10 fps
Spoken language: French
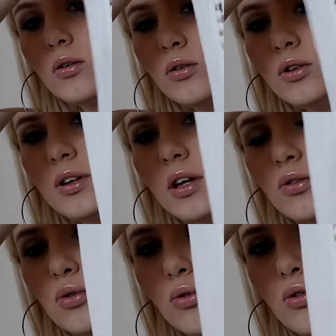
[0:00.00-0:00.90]
le détail
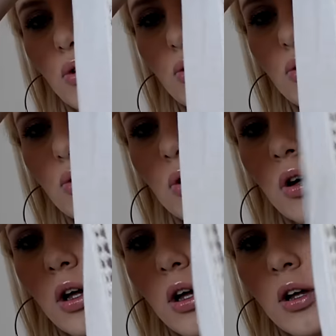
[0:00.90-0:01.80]
se trouve dans le dos,
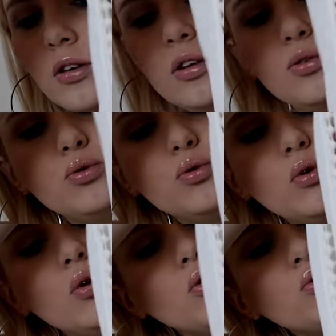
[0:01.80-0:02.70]
c'est tout
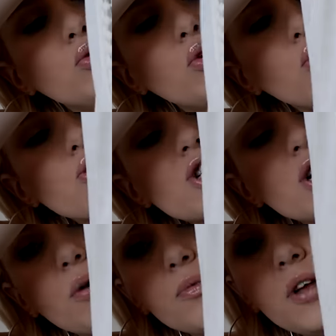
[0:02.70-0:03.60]
du
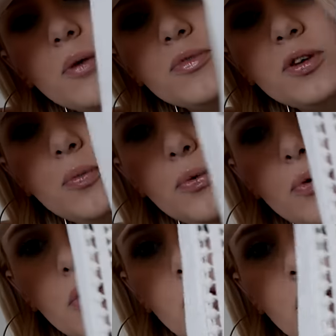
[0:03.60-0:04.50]
crochet comme ça un petit peu.